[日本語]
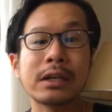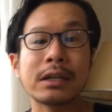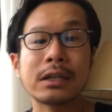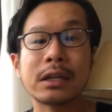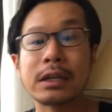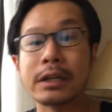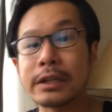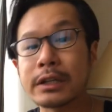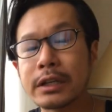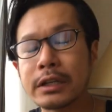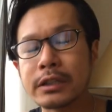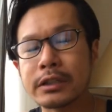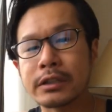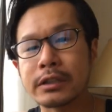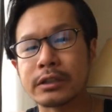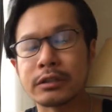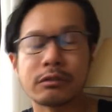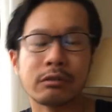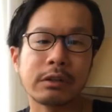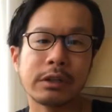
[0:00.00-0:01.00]
えられないっ
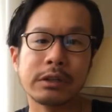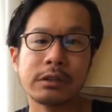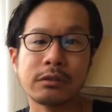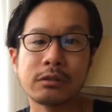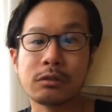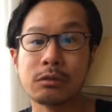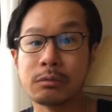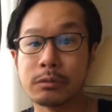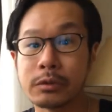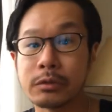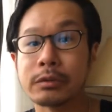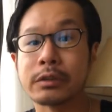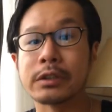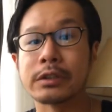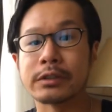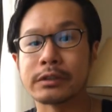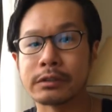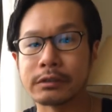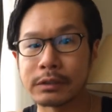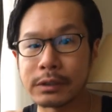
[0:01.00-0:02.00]
て人がいると思うん
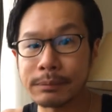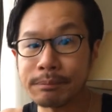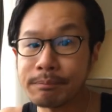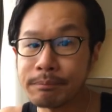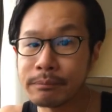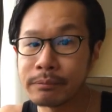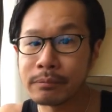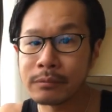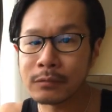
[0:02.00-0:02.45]
ですよね。